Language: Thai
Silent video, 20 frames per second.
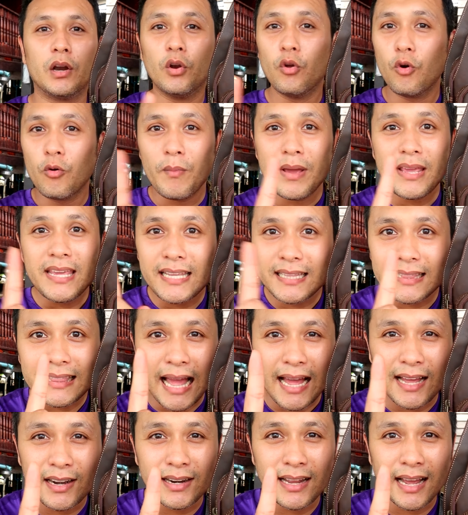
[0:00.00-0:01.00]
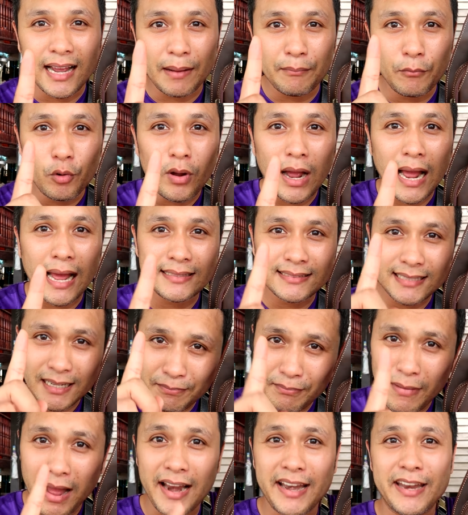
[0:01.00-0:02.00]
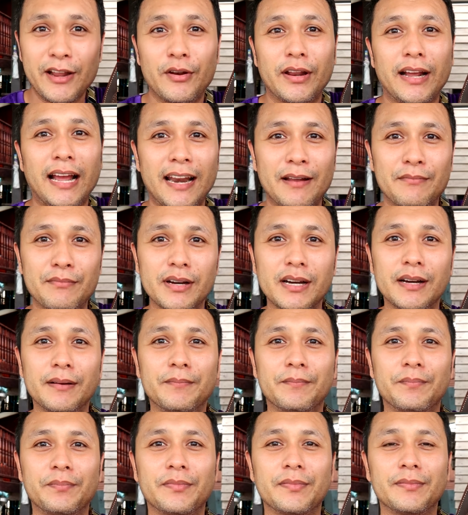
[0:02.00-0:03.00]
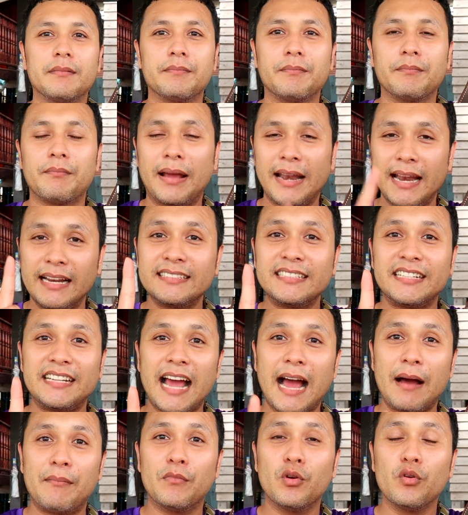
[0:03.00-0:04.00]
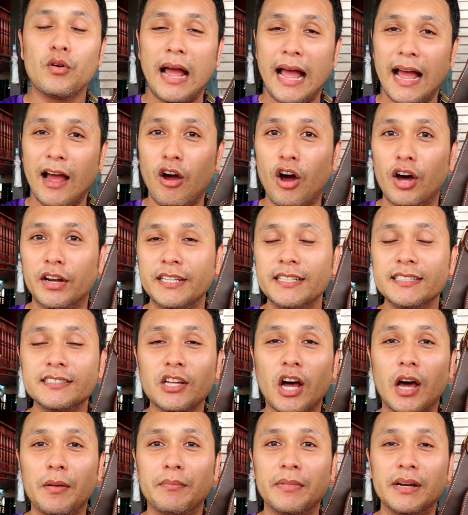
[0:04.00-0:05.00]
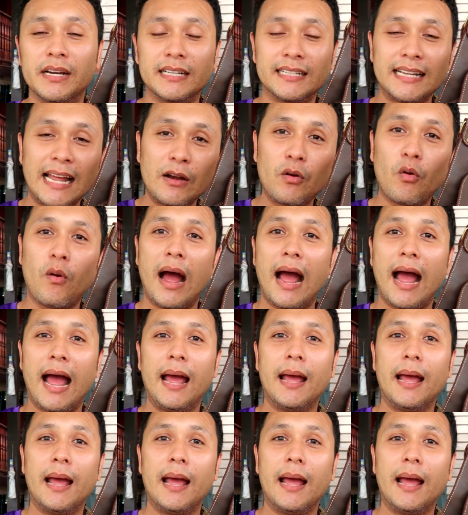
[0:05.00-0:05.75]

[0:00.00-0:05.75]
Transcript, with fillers: ลุงไม่คิดตังค์กับลูกค้าสักบาทเดียวในการทำเพิ่มใบนั้นสีดำลูกค้าขอที่สอดมือ ด้านขวา